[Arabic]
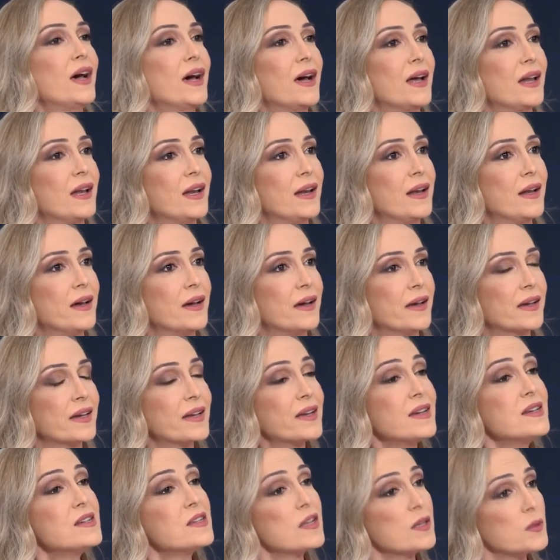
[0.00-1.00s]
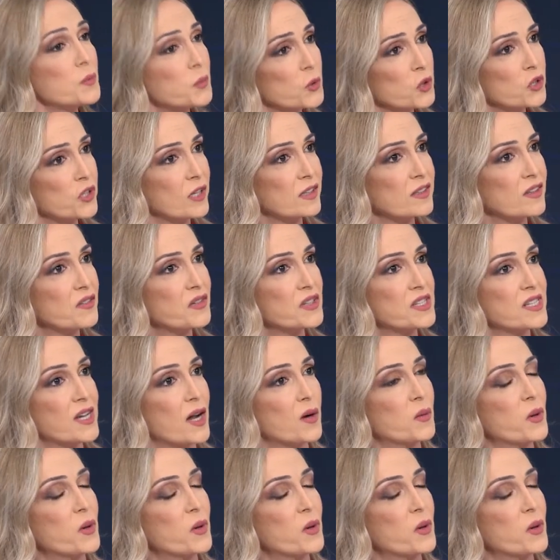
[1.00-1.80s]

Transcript: الانكريز ان برودكتيفيتي او